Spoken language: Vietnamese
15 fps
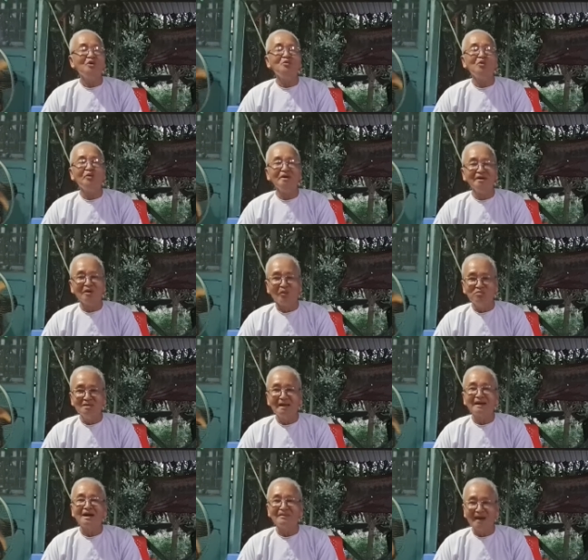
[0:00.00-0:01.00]
số đuôi cũng
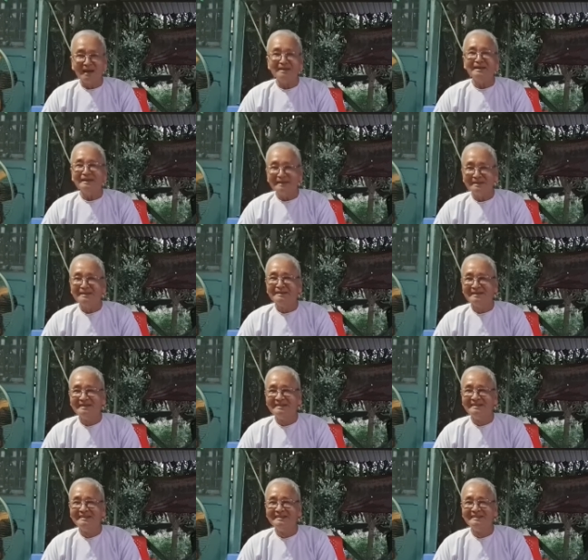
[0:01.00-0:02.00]
là cờ bạc đấy
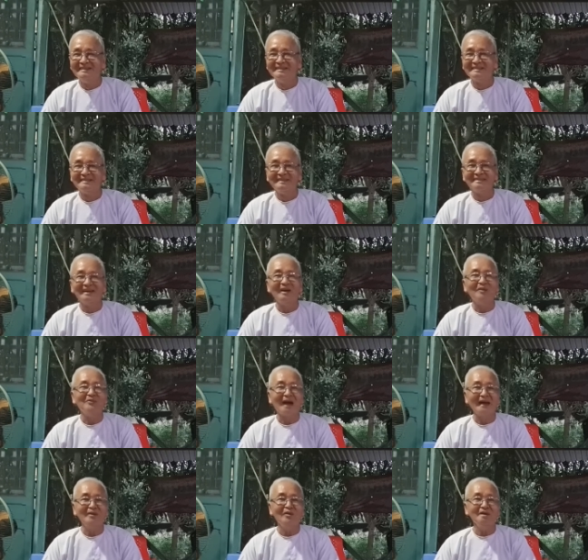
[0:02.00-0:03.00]
chứ không
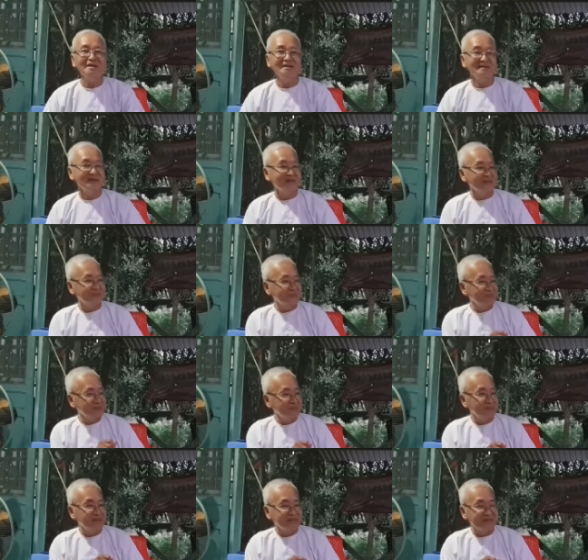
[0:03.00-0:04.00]
phải nói ờ,
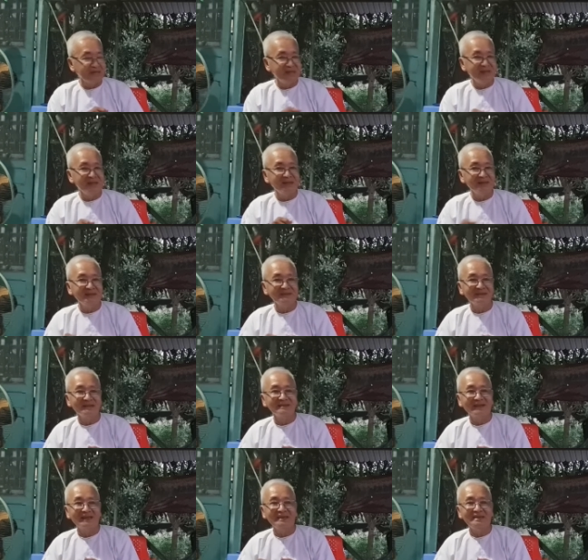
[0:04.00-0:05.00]
mình chia
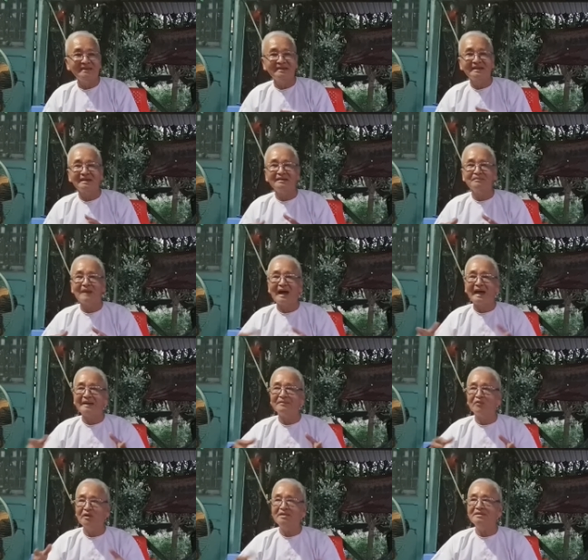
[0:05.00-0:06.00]
cây
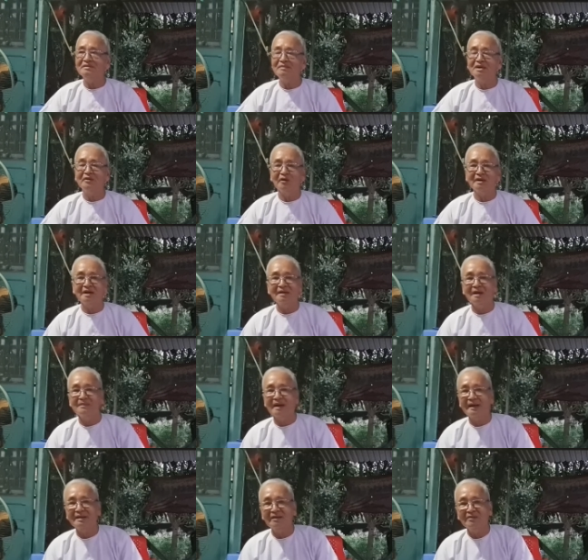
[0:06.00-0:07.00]
bài quánh mới gọi là cờ
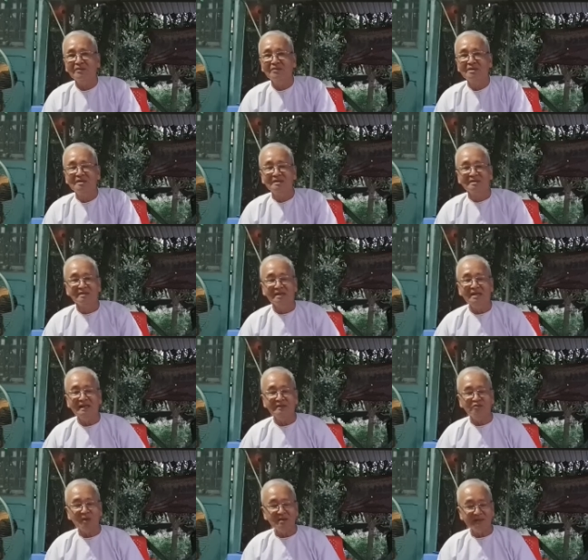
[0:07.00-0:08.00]
bạc đâu nghĩa
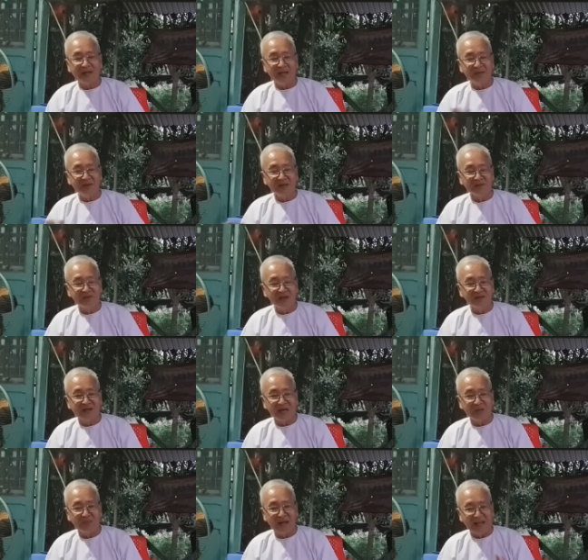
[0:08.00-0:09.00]
là tất cả những hình thức
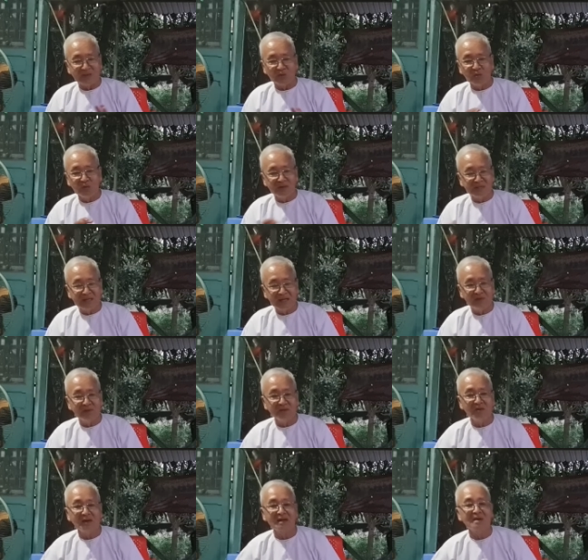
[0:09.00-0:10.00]
nào mà ăn thua với nhau
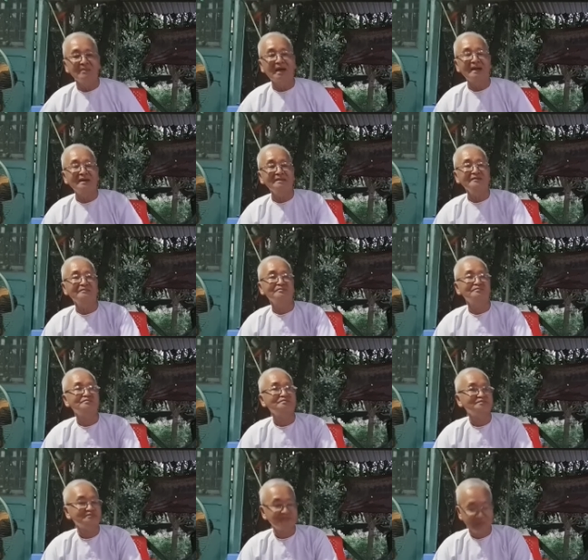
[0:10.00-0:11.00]
đều là cờ bạc hết
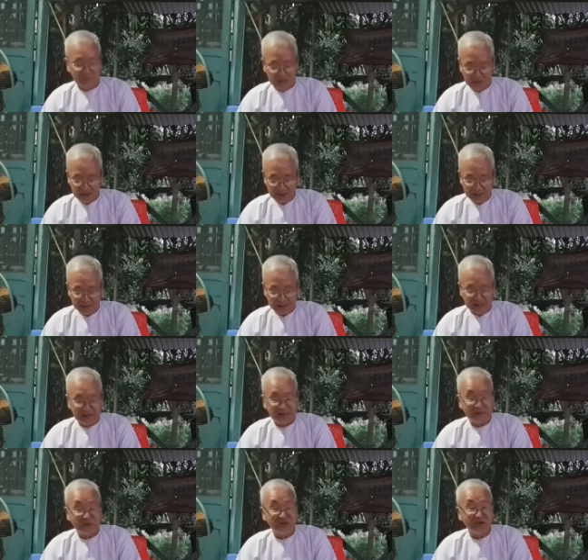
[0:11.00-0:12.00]
thành
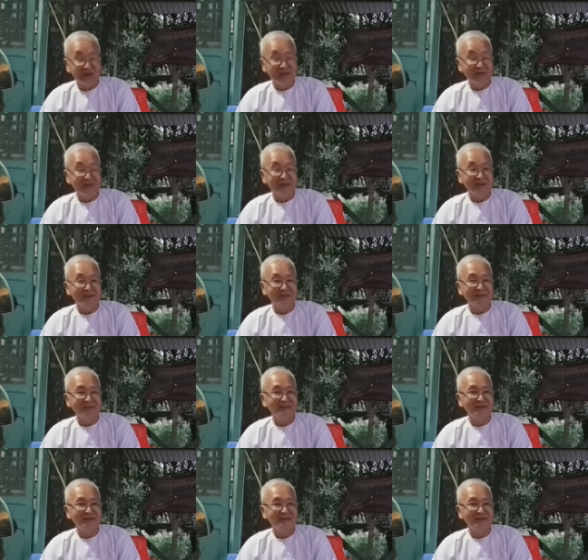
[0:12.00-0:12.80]
ra cho nên ờ,